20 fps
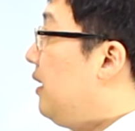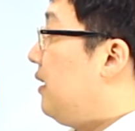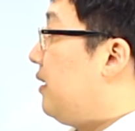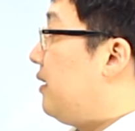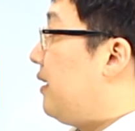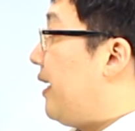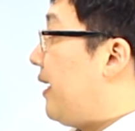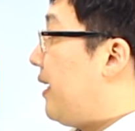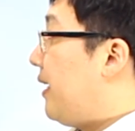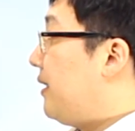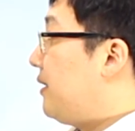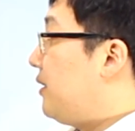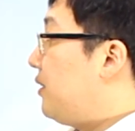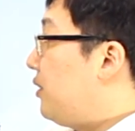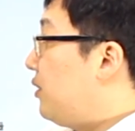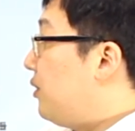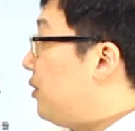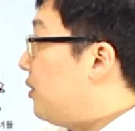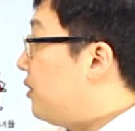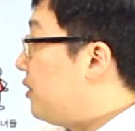
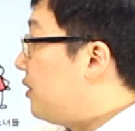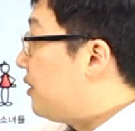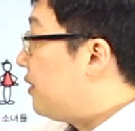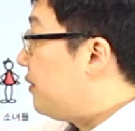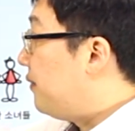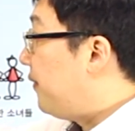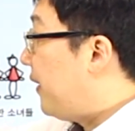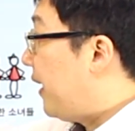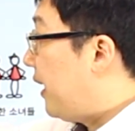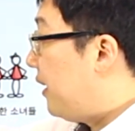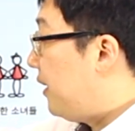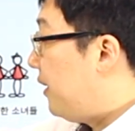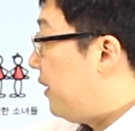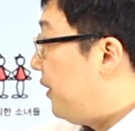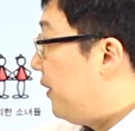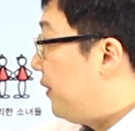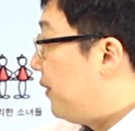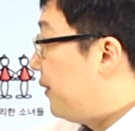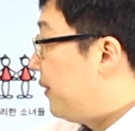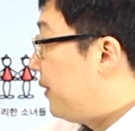라가쪼
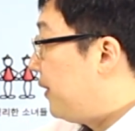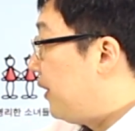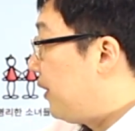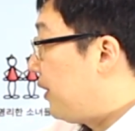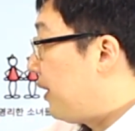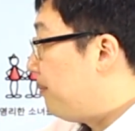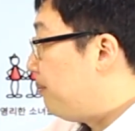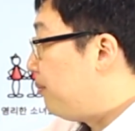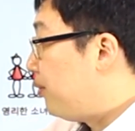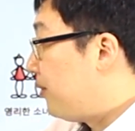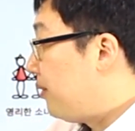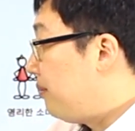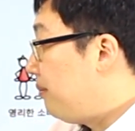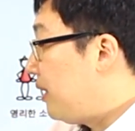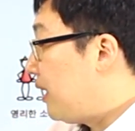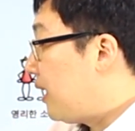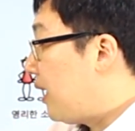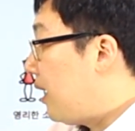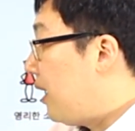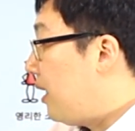스벨료 이렇게
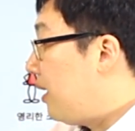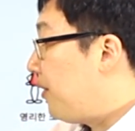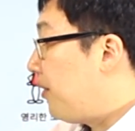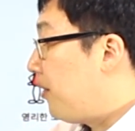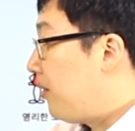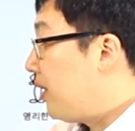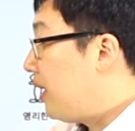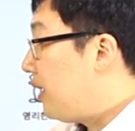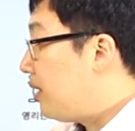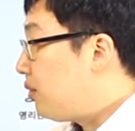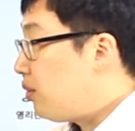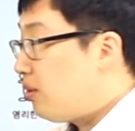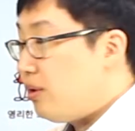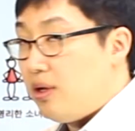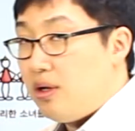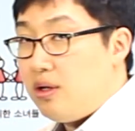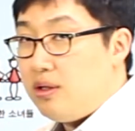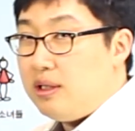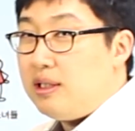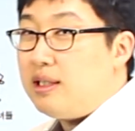부릅니다. 영리한
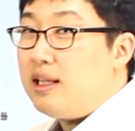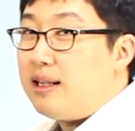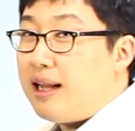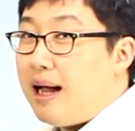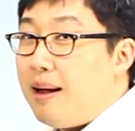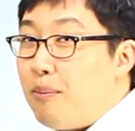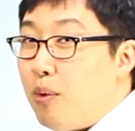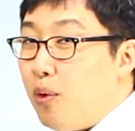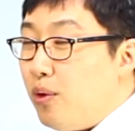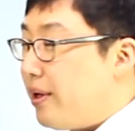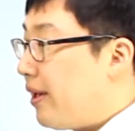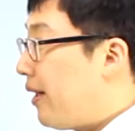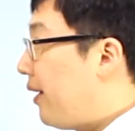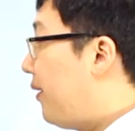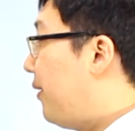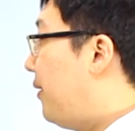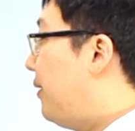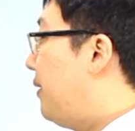소년 일단 다 볼게요.